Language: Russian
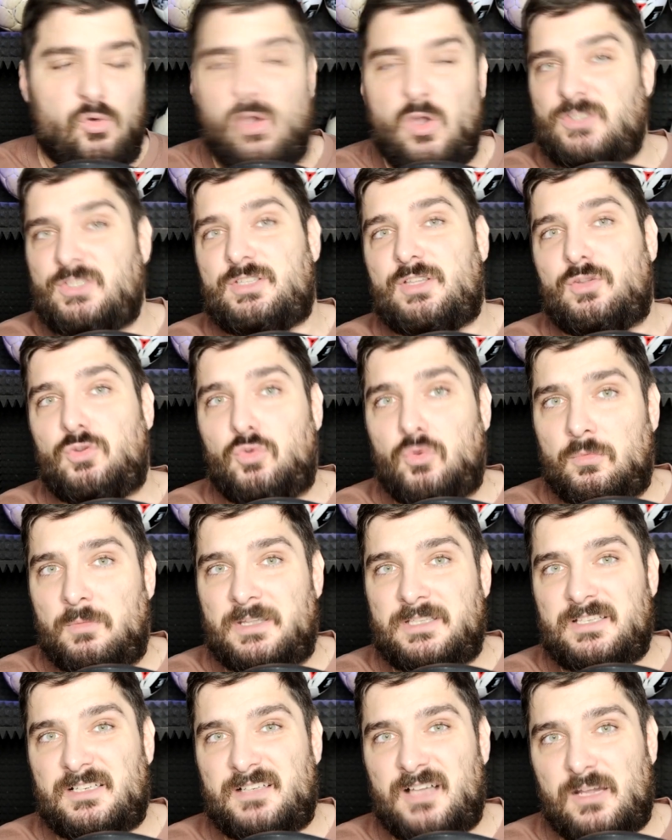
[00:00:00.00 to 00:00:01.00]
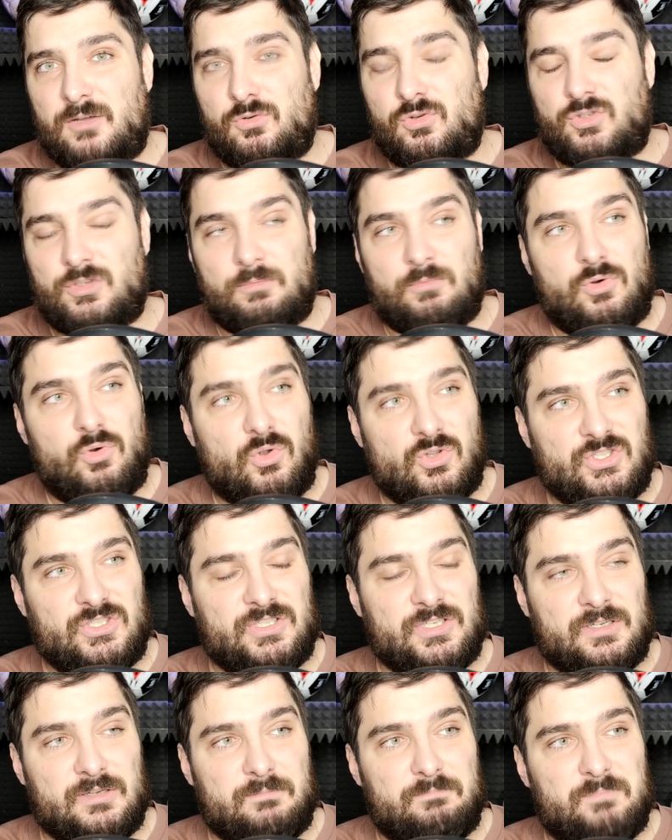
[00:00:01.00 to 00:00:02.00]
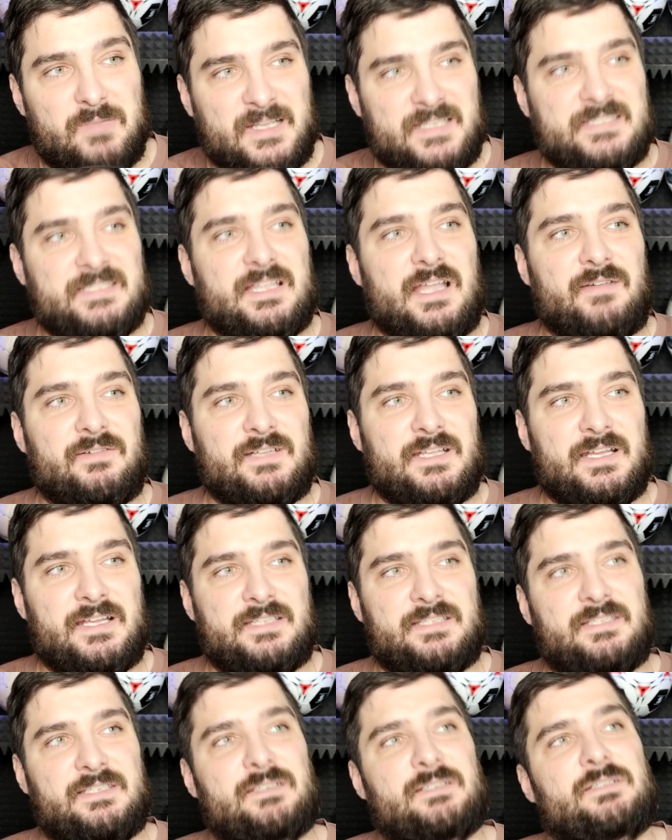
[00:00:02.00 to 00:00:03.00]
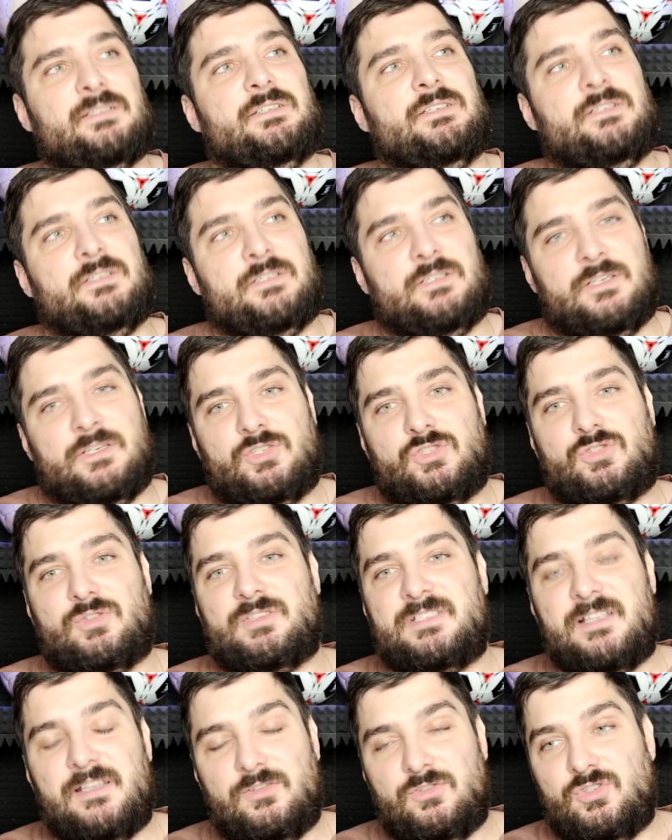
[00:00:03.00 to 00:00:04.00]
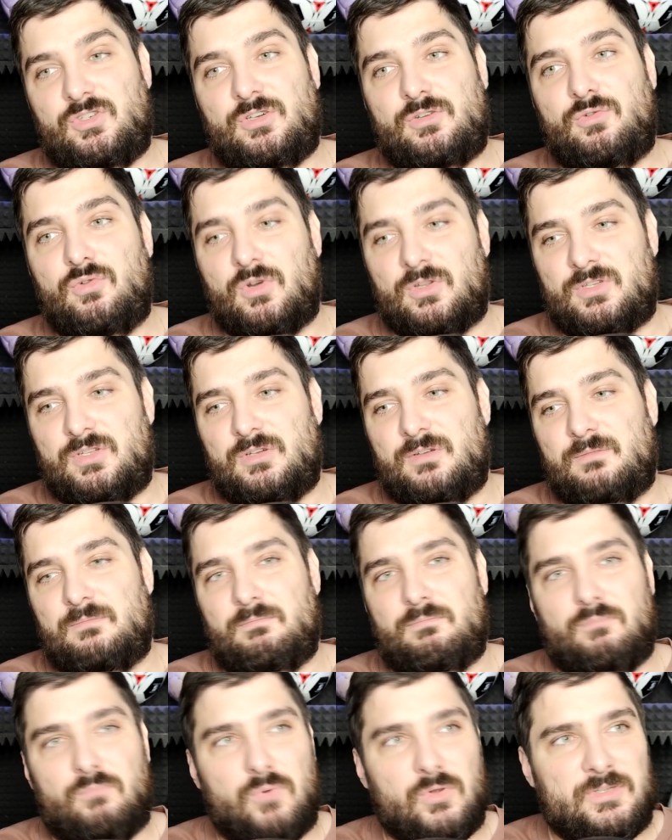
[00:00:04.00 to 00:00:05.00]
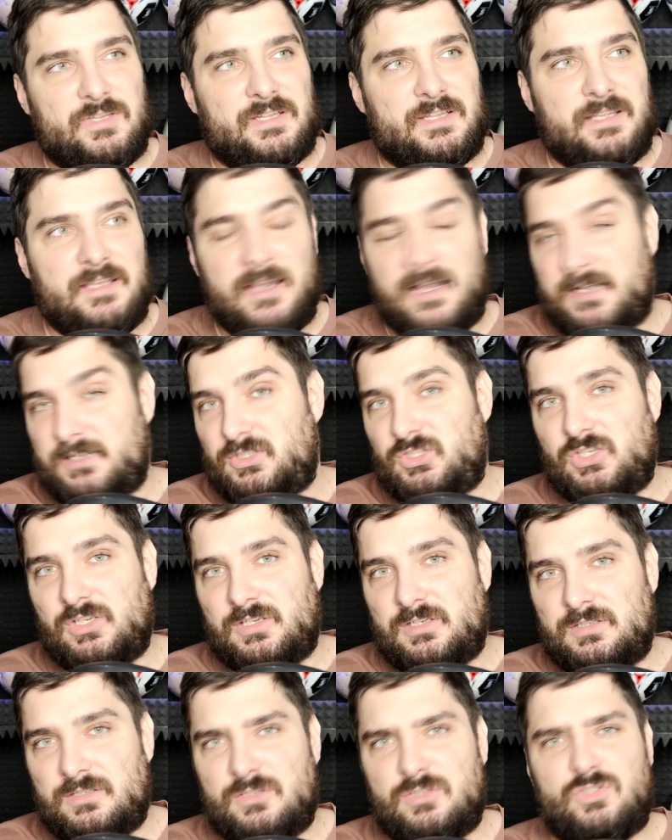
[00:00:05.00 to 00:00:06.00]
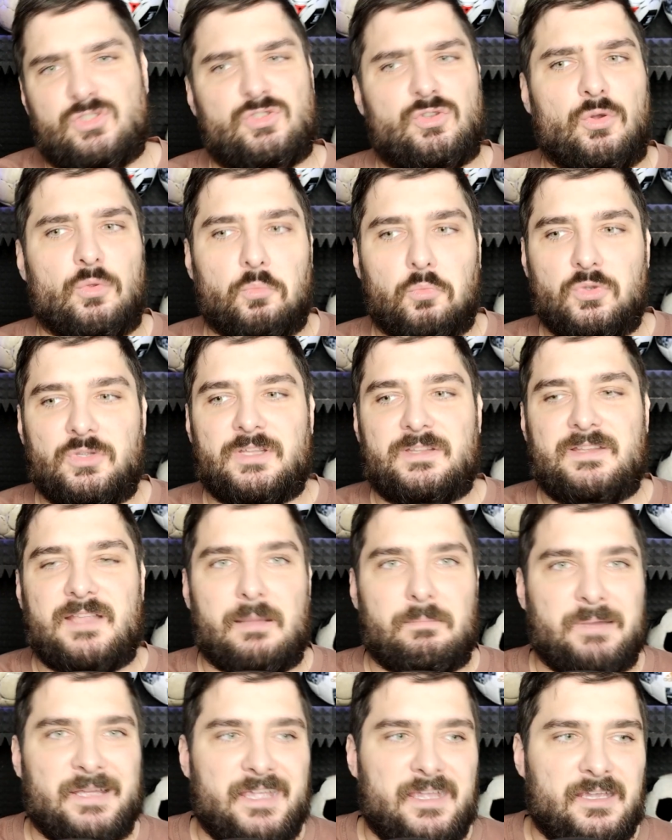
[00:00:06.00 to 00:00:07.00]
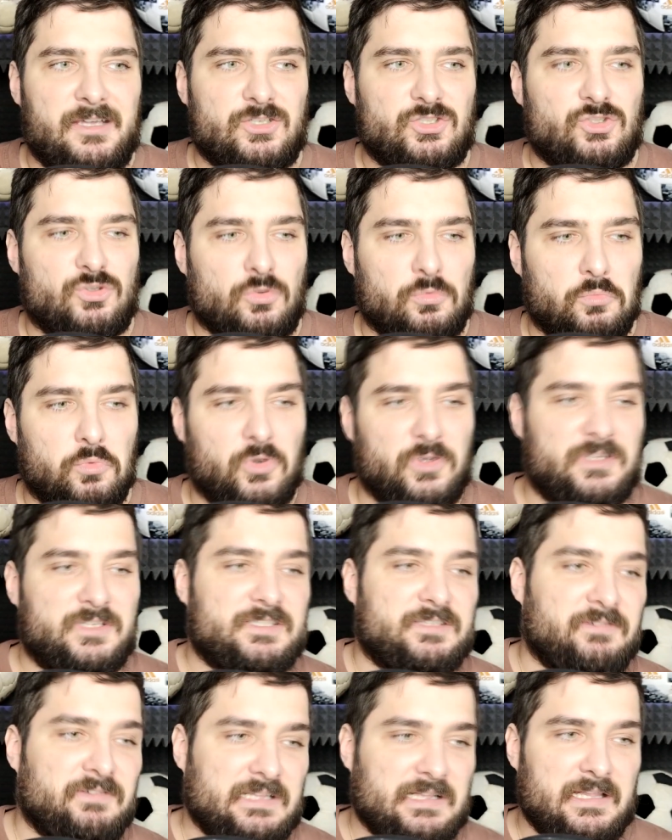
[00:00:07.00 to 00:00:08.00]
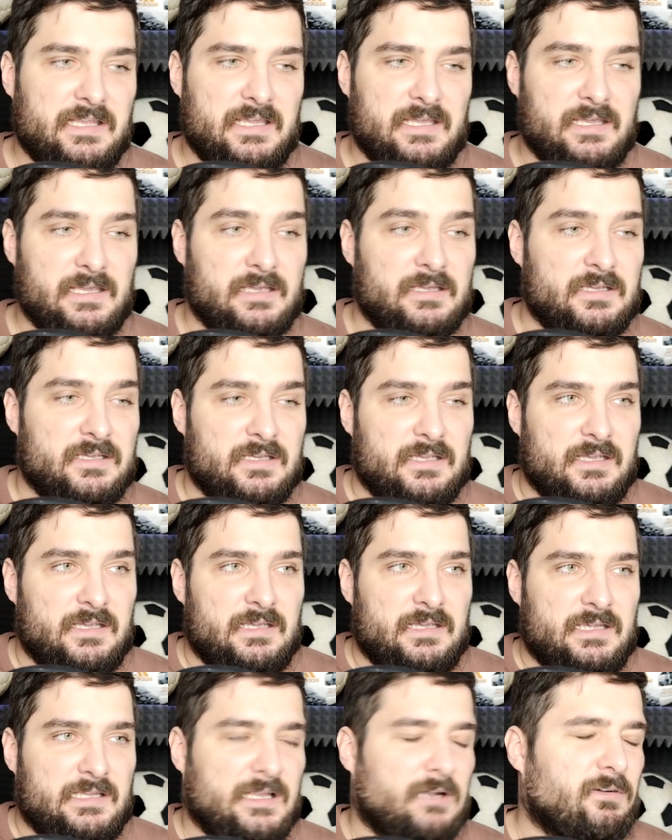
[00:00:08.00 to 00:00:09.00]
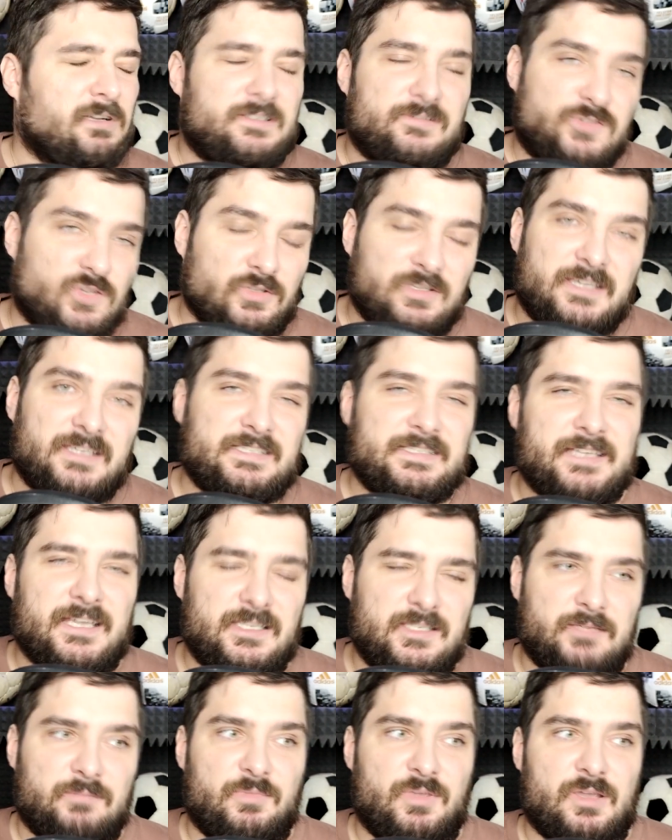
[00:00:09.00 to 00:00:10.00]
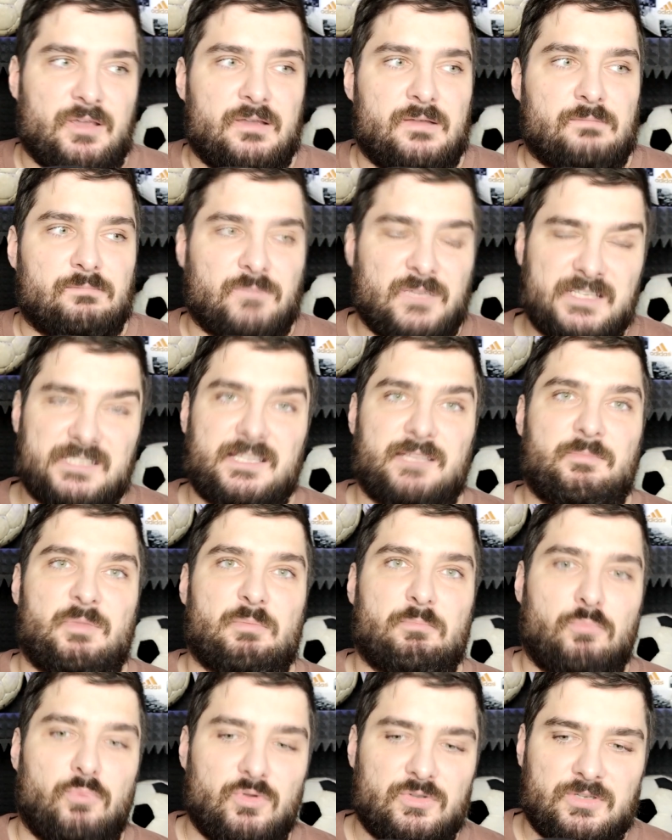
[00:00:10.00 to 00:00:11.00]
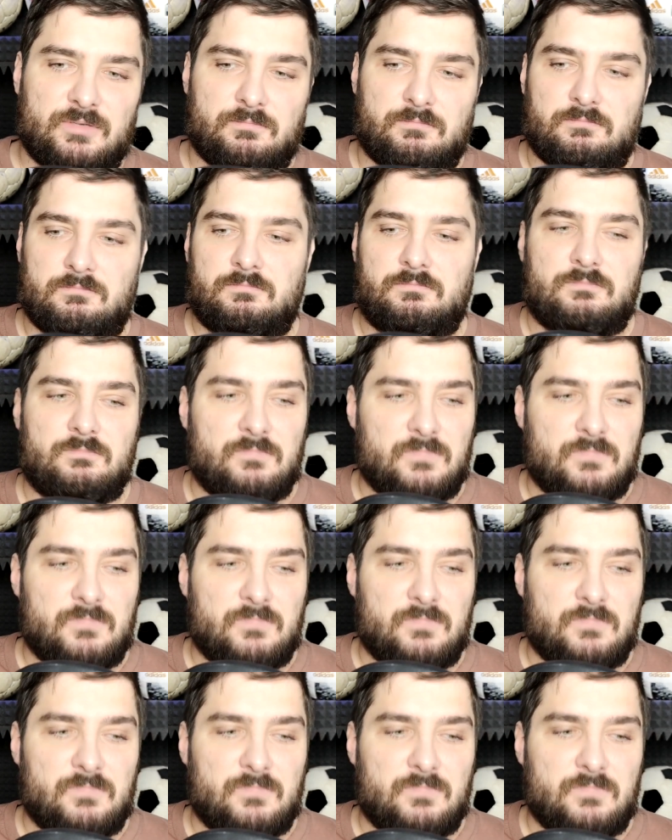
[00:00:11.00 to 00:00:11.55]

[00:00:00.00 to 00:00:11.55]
Хочется думать о хорошем, хочется представлять, что следующий год будет ярче, что он будет добрее, что он будет светлее. И давайте все-таки с этими мыслями будем